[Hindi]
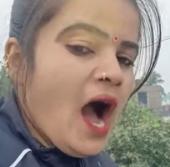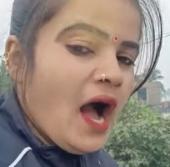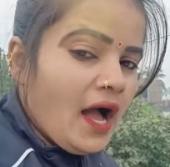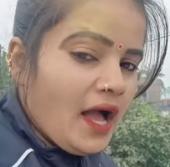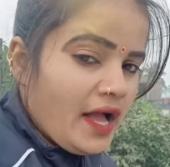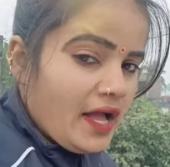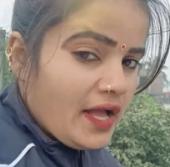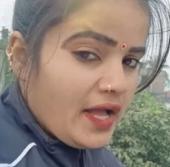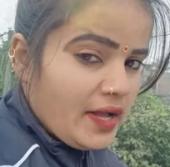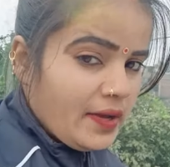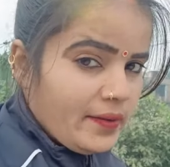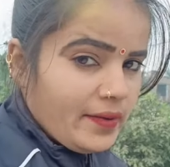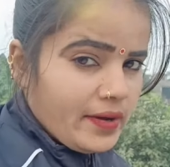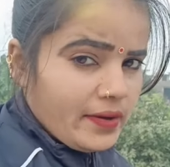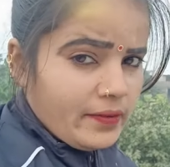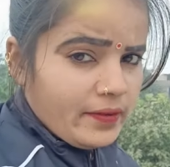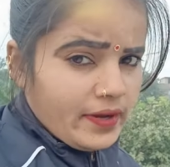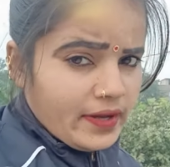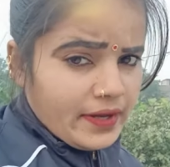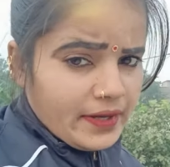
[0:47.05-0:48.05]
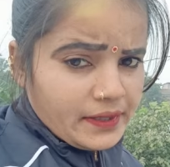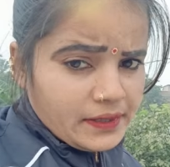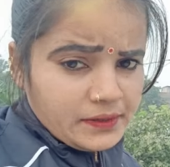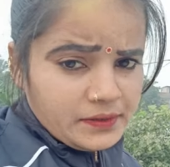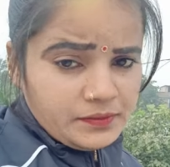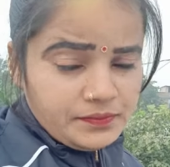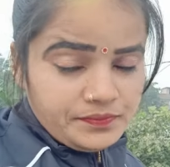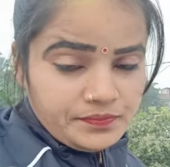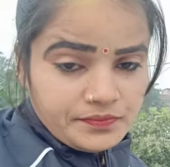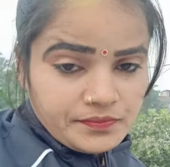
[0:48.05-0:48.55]

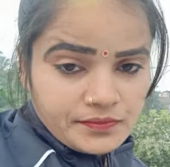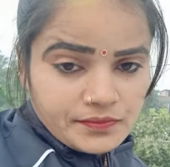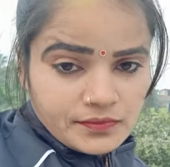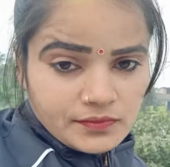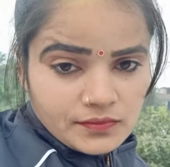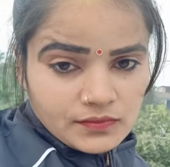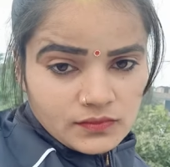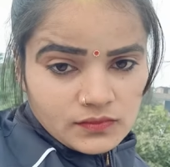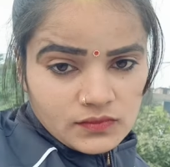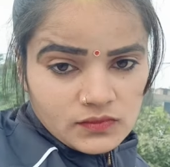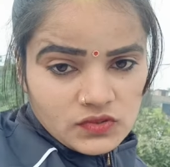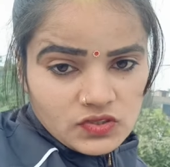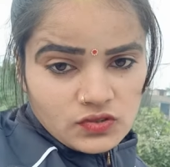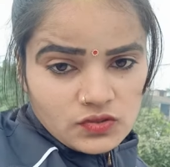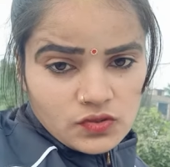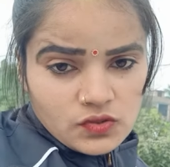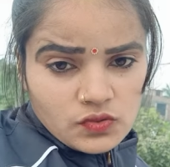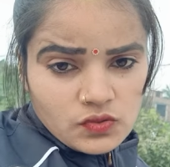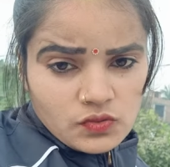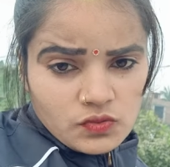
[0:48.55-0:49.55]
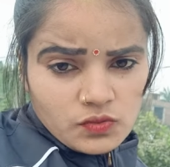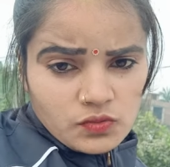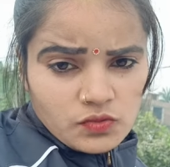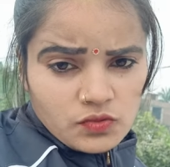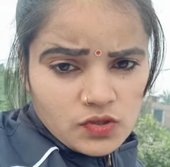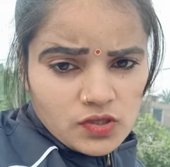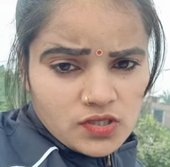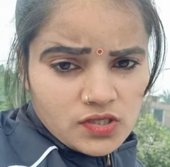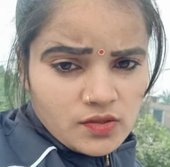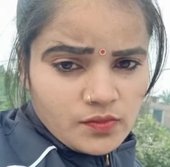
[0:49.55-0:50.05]
भगवान दोस्तों
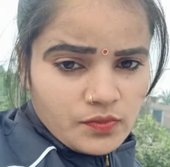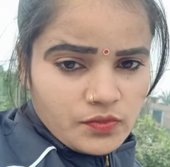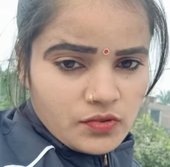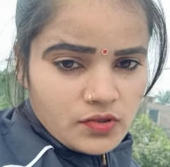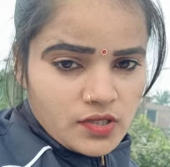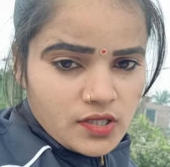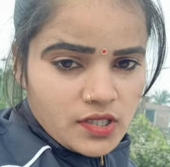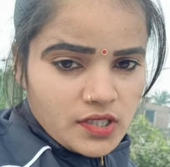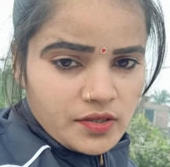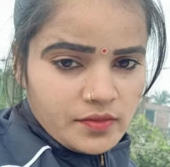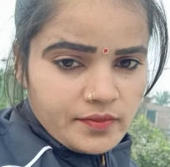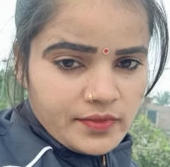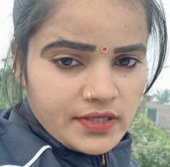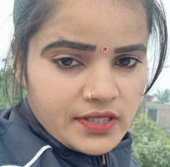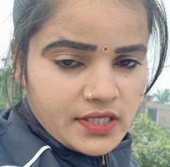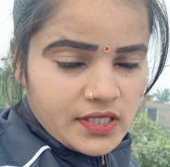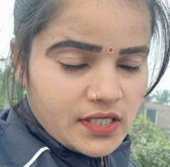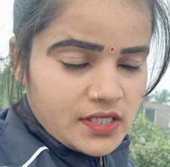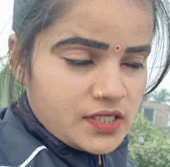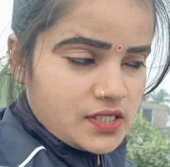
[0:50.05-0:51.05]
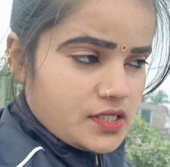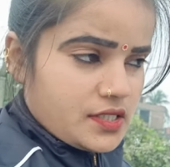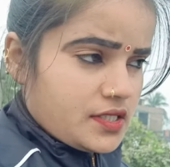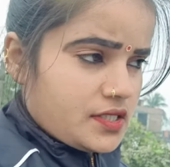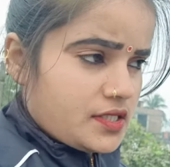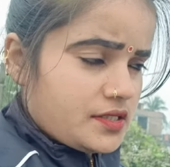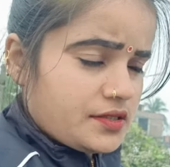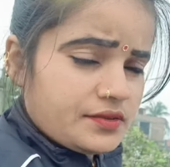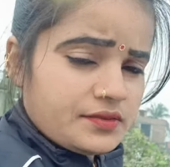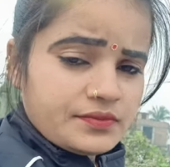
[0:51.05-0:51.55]
कोई सपोर्ट नहीं मिल रहा है
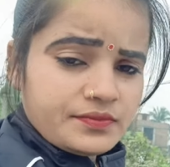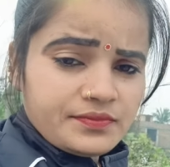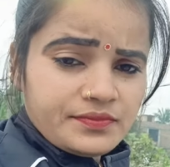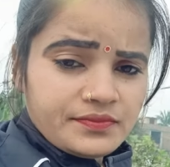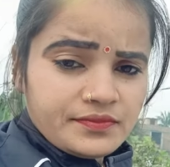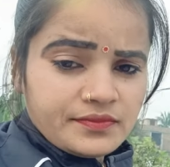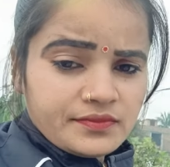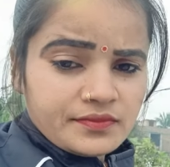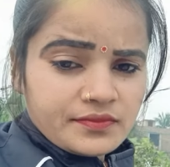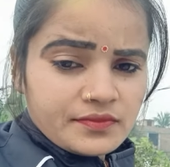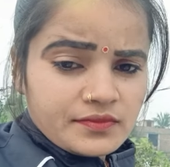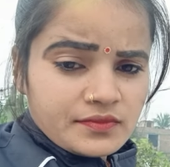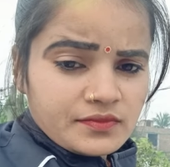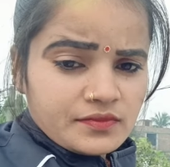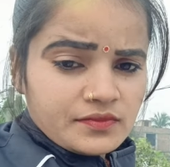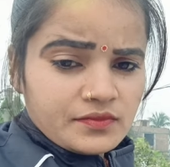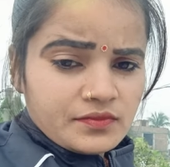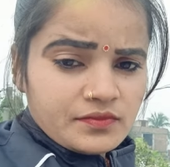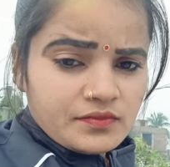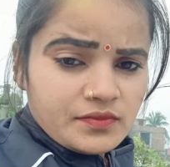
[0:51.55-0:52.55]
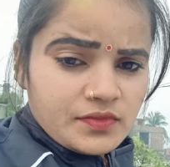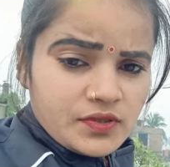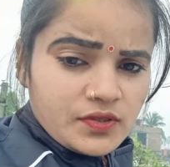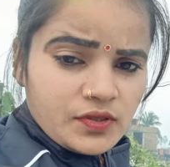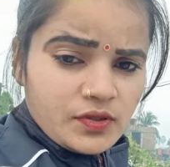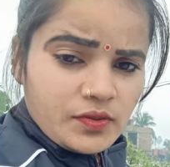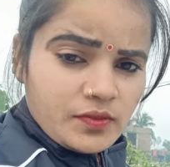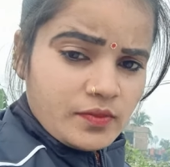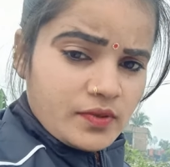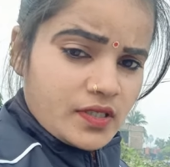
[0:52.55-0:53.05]
इसीलिए
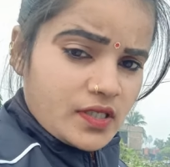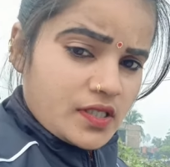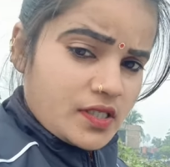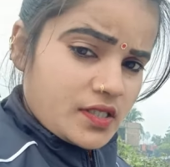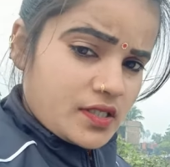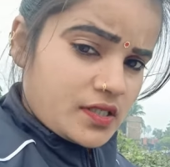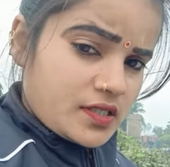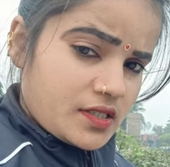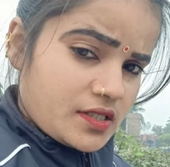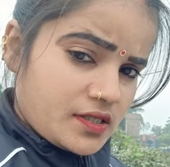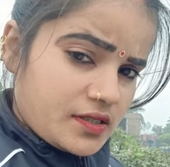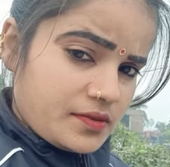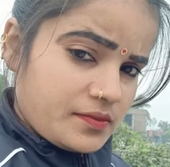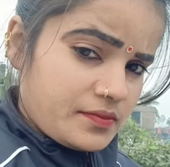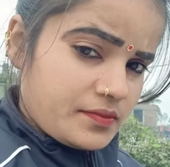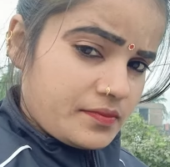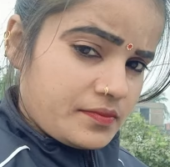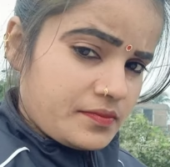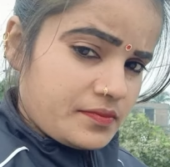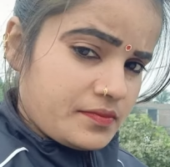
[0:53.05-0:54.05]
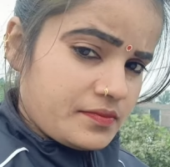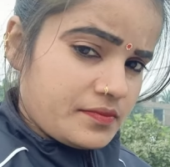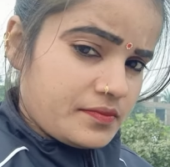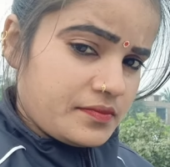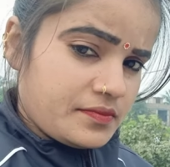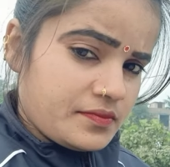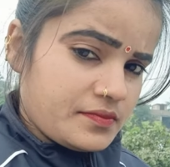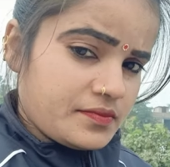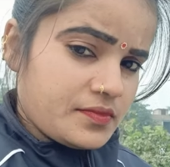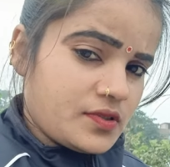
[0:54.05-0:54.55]
वीडियो बनाने का
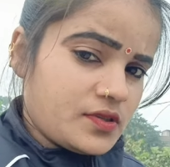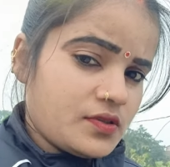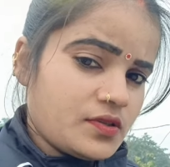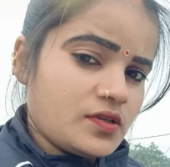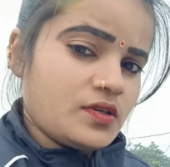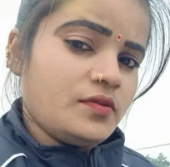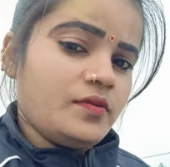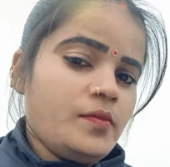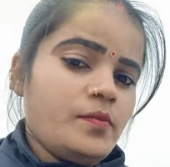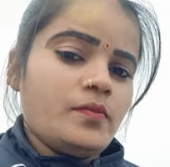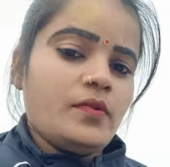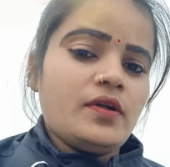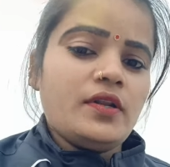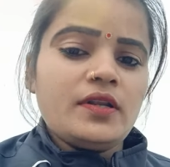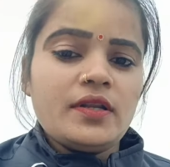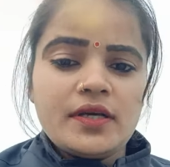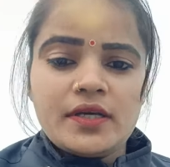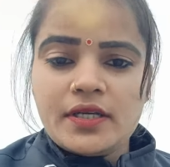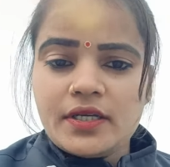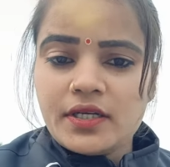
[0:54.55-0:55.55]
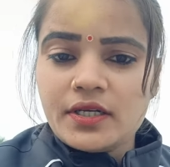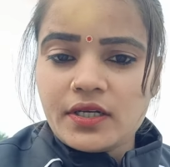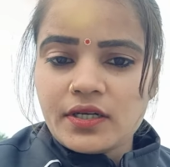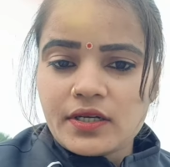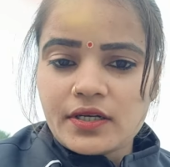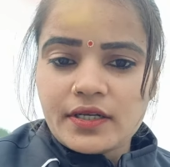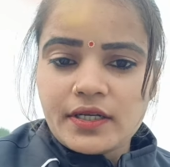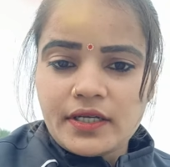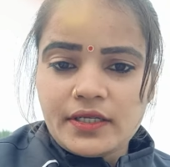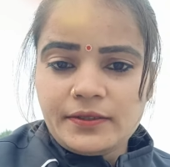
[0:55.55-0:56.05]
तो कोई मन नहीं कर
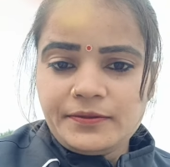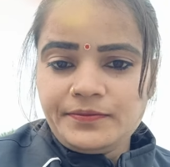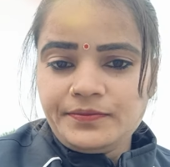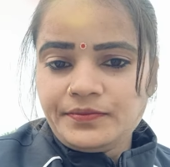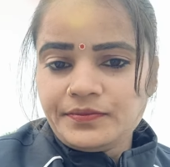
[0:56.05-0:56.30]
रहा है